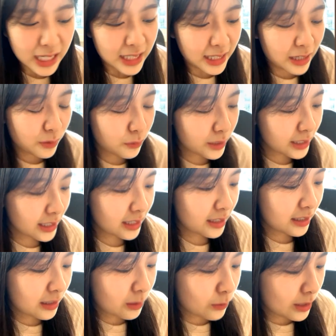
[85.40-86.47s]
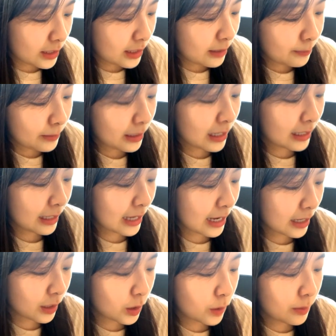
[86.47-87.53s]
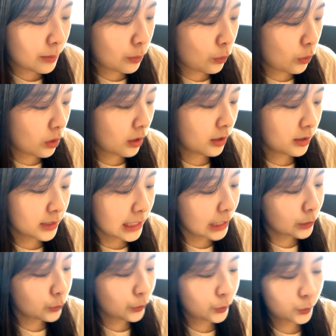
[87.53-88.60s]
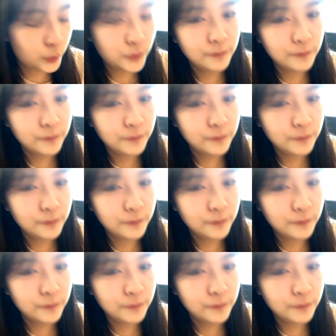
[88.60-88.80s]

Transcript: แล้ววัน แล้ววันที่ประกาศแกก็แบบบูก็คือนั่งดูอยู่